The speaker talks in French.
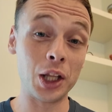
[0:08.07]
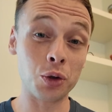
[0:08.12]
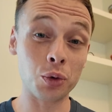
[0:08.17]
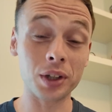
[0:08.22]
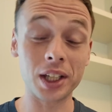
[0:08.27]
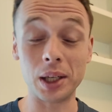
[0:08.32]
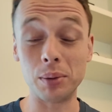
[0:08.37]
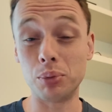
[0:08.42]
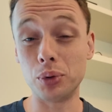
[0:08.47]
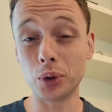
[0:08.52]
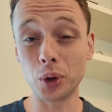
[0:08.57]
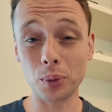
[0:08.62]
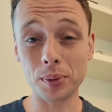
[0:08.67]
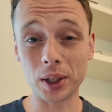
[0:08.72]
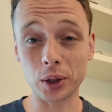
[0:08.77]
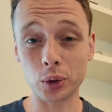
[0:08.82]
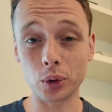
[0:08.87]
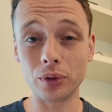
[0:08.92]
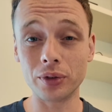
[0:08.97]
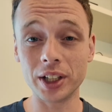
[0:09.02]
Un nom qui est plutôt
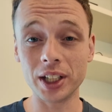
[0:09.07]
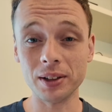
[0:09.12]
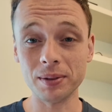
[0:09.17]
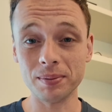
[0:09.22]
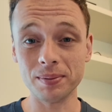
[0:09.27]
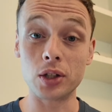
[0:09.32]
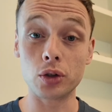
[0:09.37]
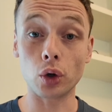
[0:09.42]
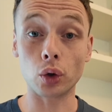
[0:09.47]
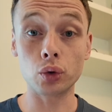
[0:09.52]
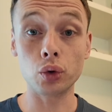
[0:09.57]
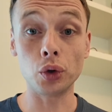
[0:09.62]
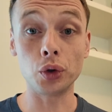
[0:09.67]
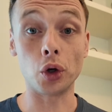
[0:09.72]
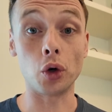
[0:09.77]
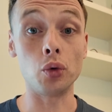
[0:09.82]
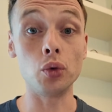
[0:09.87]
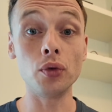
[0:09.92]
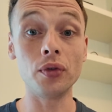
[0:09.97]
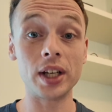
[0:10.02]
bien trouvé, mais
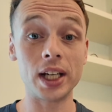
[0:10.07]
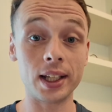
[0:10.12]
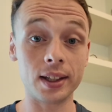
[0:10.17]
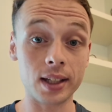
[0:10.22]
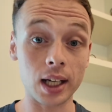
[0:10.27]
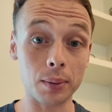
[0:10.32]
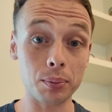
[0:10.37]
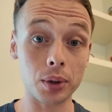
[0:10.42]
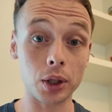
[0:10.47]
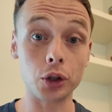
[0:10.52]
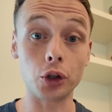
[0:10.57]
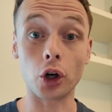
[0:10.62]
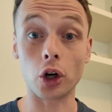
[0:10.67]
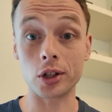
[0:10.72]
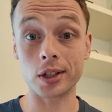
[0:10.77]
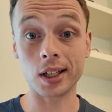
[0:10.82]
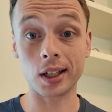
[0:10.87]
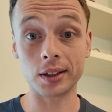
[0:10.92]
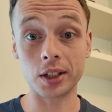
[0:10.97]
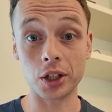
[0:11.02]
surtout une nouvelle étape dans
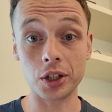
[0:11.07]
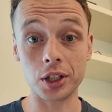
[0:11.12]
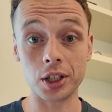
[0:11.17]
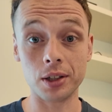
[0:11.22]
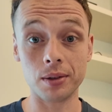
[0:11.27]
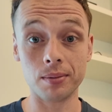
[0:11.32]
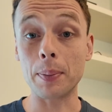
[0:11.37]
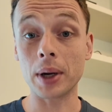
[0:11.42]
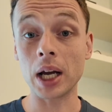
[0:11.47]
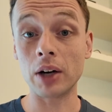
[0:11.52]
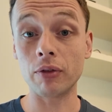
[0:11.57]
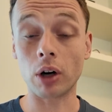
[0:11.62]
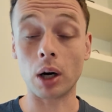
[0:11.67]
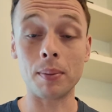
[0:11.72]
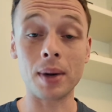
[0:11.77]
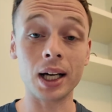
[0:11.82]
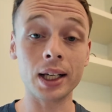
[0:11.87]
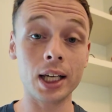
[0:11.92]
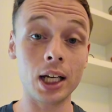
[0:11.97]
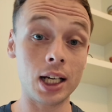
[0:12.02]
leur stratégie. Après
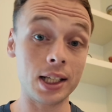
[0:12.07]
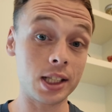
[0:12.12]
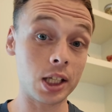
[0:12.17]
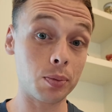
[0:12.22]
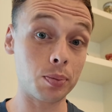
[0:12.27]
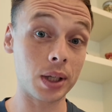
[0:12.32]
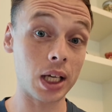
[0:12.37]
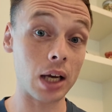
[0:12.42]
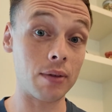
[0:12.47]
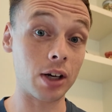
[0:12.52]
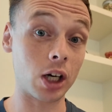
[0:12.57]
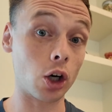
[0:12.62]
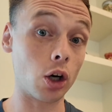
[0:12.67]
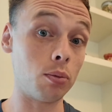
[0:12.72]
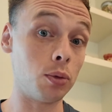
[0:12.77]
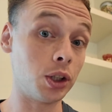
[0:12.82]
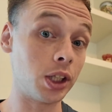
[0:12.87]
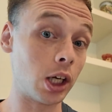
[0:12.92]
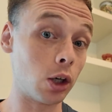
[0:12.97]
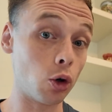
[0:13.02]
avoir marqué les esprits avec
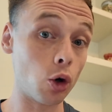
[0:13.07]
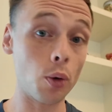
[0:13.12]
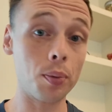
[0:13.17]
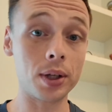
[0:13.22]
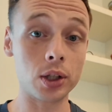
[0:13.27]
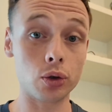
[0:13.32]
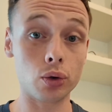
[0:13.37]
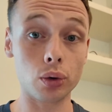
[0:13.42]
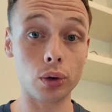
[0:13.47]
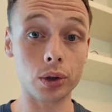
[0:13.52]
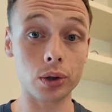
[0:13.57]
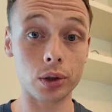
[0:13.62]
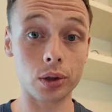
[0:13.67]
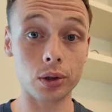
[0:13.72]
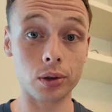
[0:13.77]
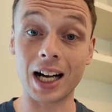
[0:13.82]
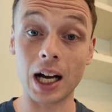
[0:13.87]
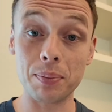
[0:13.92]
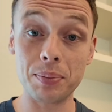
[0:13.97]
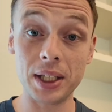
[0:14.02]
leur modèle open
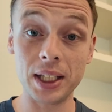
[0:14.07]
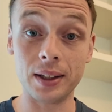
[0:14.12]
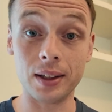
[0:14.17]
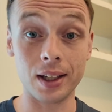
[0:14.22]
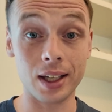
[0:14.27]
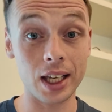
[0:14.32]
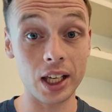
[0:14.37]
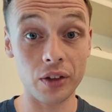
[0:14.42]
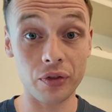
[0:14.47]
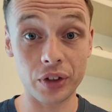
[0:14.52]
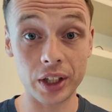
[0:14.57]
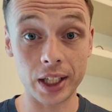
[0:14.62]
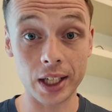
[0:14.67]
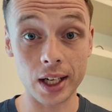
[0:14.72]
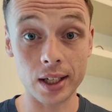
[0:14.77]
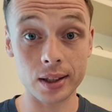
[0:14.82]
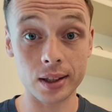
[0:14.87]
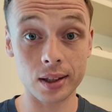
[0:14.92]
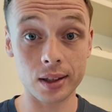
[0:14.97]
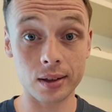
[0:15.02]
source rapide et
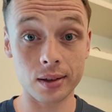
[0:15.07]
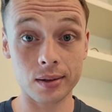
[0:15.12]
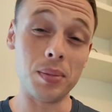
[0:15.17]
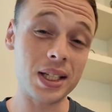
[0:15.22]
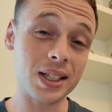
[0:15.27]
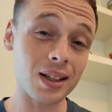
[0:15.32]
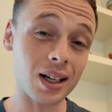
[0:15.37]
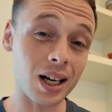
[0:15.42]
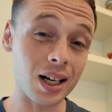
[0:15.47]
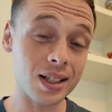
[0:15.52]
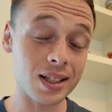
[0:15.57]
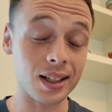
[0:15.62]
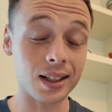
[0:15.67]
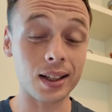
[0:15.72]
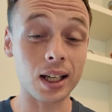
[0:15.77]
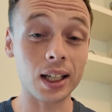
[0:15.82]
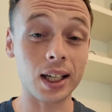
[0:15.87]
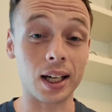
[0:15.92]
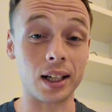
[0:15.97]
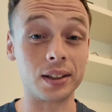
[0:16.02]
efficace, Mistral
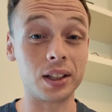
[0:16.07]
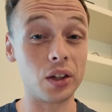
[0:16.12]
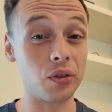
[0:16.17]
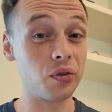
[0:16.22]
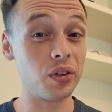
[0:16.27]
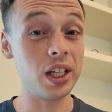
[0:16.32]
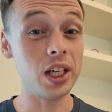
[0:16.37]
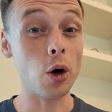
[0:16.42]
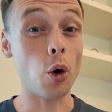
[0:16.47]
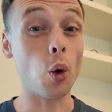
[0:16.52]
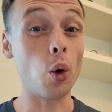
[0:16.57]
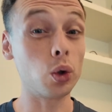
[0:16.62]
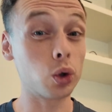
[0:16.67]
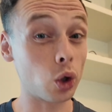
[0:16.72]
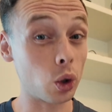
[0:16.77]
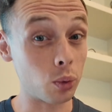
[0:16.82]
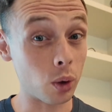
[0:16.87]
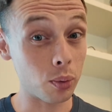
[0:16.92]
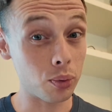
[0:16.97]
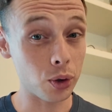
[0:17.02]
s'attaque à un défi
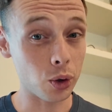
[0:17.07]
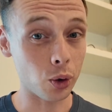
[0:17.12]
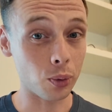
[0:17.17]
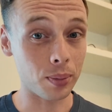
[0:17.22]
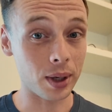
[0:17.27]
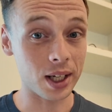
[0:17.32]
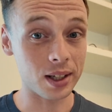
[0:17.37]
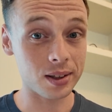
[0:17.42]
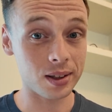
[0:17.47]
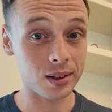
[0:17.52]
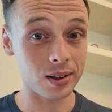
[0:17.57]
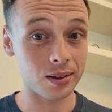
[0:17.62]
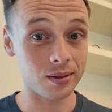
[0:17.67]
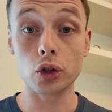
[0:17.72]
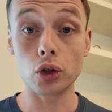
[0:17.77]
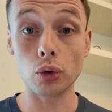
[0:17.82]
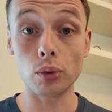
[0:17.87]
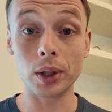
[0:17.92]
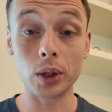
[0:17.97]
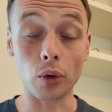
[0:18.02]
autrement plus complexe,
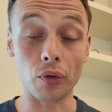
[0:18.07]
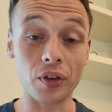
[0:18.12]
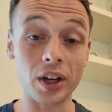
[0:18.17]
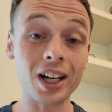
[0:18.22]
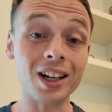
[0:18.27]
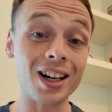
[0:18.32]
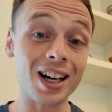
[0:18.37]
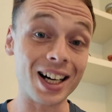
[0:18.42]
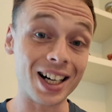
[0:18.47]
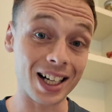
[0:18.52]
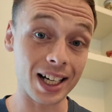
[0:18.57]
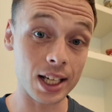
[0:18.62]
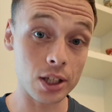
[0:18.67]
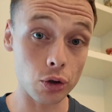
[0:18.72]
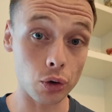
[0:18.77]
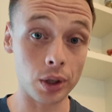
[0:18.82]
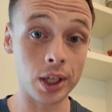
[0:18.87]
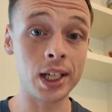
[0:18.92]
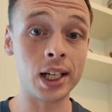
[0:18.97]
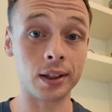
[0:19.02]
celui de faire
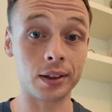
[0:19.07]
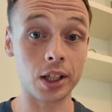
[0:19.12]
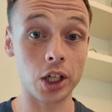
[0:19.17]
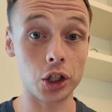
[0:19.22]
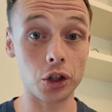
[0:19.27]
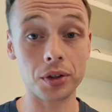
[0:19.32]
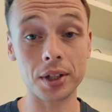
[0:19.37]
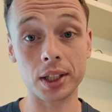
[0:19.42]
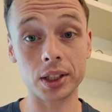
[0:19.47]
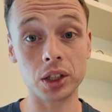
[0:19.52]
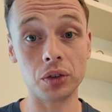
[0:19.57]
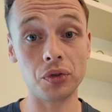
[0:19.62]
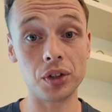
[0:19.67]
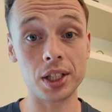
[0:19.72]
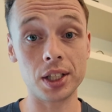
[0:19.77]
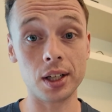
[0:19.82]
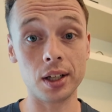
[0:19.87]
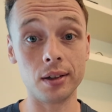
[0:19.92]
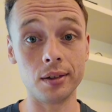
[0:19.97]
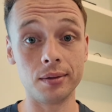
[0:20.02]
résonner l'intelligence
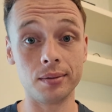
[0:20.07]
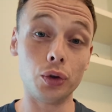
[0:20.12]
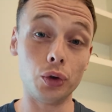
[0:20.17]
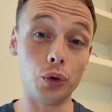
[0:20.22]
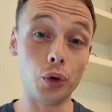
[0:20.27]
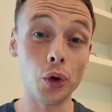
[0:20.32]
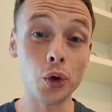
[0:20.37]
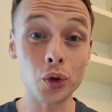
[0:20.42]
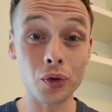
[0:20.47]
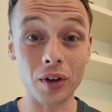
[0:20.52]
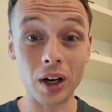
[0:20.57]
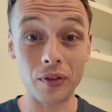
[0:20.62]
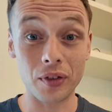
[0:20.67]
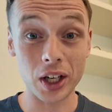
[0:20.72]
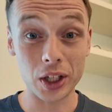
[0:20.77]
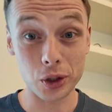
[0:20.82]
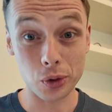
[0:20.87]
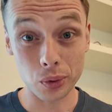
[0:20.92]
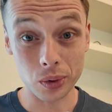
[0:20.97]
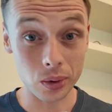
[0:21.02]
artificielle. Deux nouvelles
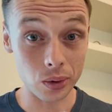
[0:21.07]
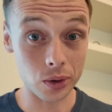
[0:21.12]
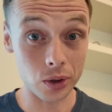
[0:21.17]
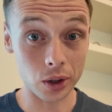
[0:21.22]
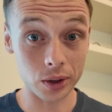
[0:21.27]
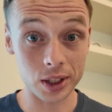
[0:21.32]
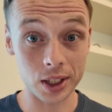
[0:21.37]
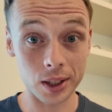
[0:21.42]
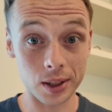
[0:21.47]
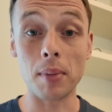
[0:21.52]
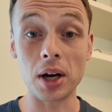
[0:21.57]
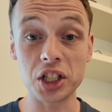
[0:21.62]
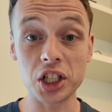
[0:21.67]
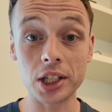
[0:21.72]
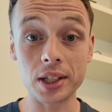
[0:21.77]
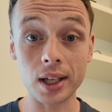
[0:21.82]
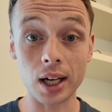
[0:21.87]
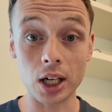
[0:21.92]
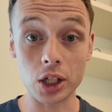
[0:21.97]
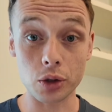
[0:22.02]
versions sont sorties,
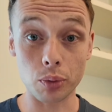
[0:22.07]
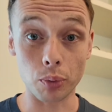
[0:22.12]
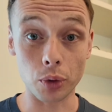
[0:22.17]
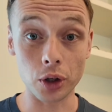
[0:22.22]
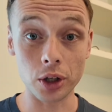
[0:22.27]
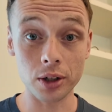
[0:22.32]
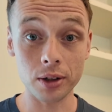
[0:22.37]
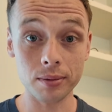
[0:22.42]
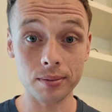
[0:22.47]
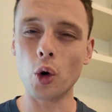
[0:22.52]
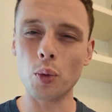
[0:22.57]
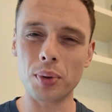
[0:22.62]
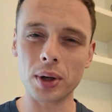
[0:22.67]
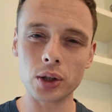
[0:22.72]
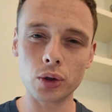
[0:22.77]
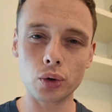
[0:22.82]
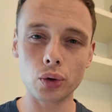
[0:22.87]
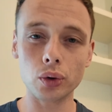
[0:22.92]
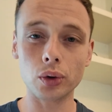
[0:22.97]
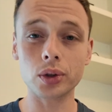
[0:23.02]
Magistral Small,
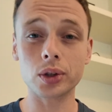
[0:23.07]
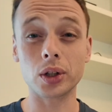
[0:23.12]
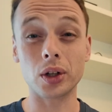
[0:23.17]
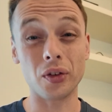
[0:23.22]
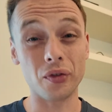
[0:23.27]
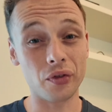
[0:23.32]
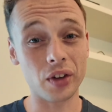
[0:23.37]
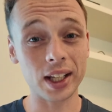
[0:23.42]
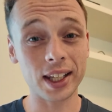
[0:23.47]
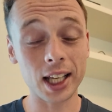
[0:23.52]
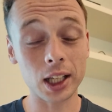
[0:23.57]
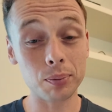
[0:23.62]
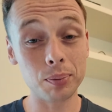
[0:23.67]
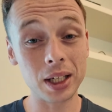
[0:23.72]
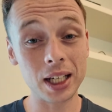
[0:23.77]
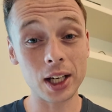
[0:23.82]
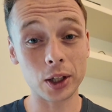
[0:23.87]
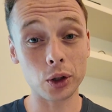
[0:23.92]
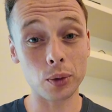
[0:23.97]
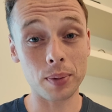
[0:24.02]
open source 24
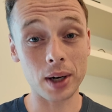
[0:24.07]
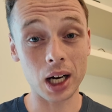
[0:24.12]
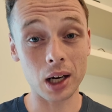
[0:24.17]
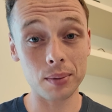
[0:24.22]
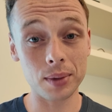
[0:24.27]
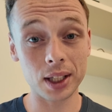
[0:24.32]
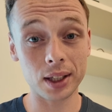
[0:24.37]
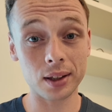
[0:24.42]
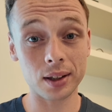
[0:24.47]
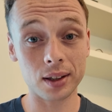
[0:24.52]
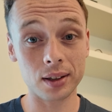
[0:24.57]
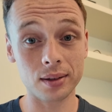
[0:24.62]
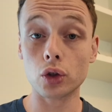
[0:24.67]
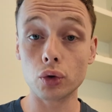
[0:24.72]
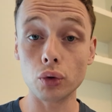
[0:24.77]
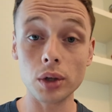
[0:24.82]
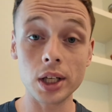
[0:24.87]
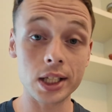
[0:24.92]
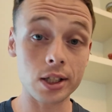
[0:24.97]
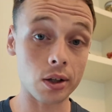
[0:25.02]
milliards de paramètres
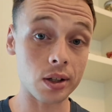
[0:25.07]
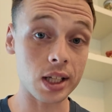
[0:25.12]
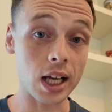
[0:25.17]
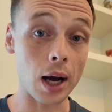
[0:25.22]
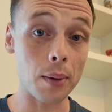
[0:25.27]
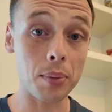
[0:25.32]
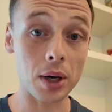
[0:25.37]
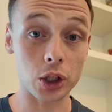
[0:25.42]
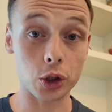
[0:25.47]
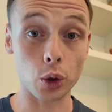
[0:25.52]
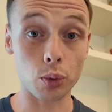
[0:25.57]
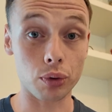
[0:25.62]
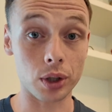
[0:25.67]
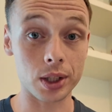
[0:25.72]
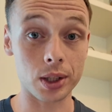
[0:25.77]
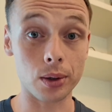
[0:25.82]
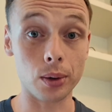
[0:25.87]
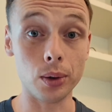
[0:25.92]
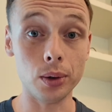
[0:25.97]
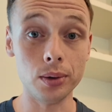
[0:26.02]
sous licence Apache
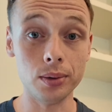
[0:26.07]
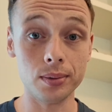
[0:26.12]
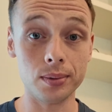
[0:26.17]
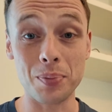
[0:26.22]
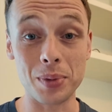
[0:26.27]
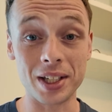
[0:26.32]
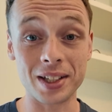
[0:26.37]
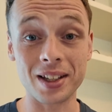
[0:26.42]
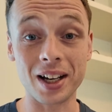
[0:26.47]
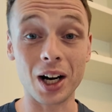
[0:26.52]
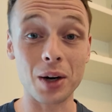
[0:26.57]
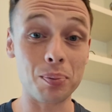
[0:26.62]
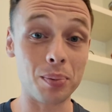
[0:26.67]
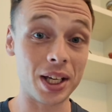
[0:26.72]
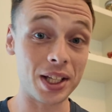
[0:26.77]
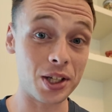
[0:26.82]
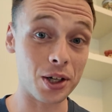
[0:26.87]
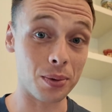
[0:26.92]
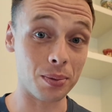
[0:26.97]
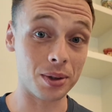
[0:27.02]
2.0 et Mistral
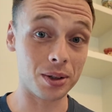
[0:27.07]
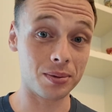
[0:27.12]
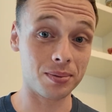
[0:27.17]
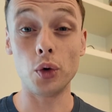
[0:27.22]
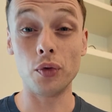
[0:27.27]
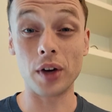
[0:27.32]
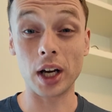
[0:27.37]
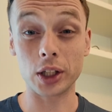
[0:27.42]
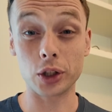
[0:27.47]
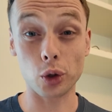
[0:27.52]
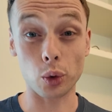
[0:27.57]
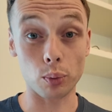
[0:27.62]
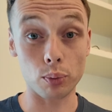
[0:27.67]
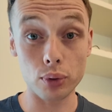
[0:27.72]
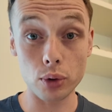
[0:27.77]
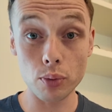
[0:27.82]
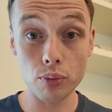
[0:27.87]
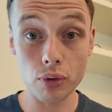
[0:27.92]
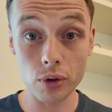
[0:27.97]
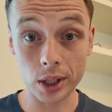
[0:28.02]
Medium, une version
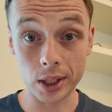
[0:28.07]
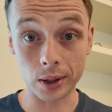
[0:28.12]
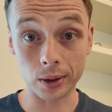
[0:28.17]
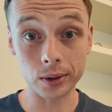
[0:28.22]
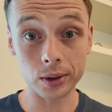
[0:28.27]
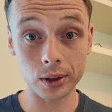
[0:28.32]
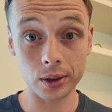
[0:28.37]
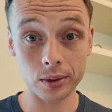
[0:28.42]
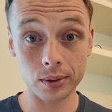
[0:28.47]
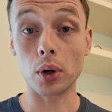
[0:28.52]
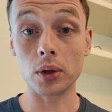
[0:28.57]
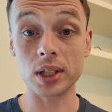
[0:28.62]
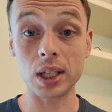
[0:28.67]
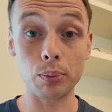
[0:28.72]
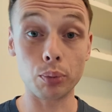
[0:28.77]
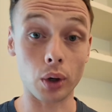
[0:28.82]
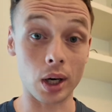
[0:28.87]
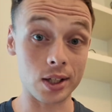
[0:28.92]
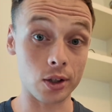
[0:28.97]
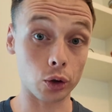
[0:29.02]
plus puissante,
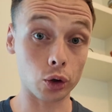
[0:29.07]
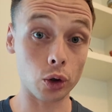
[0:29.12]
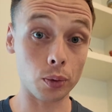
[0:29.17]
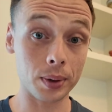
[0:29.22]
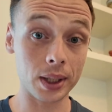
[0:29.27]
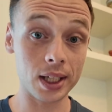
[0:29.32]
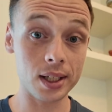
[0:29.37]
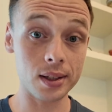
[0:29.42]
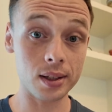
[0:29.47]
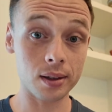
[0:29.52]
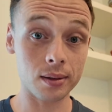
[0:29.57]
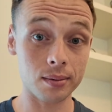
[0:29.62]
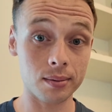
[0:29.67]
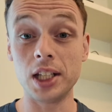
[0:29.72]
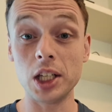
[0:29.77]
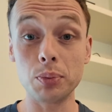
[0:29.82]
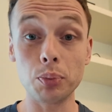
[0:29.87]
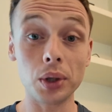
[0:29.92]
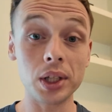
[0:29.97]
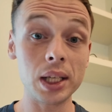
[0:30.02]
pensée pour les entreprises,
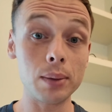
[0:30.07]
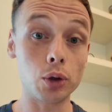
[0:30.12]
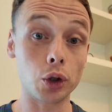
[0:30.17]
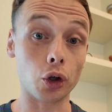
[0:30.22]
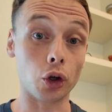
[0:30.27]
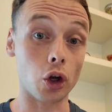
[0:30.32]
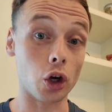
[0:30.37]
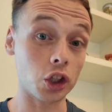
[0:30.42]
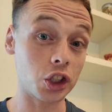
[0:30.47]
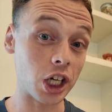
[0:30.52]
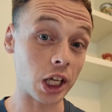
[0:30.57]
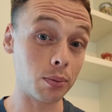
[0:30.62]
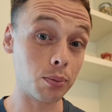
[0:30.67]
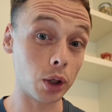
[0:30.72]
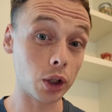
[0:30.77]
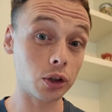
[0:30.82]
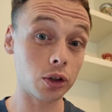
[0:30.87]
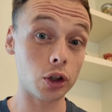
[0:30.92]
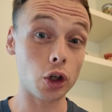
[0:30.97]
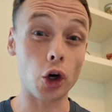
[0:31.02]
disponible dans leur
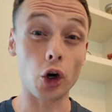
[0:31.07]
chatbot